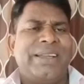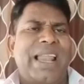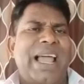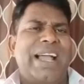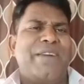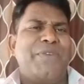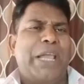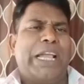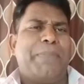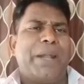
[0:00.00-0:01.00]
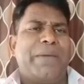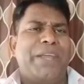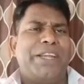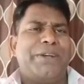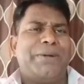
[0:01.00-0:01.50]
நல்லா கவனிக்கப்பட
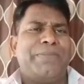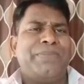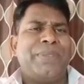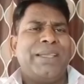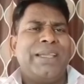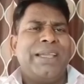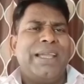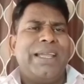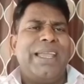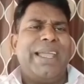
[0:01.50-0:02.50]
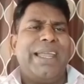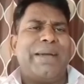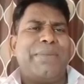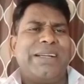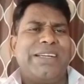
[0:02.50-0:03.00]
வேண்டும் இன்னைக்கு
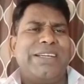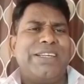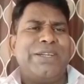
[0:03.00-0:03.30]
நமக்கு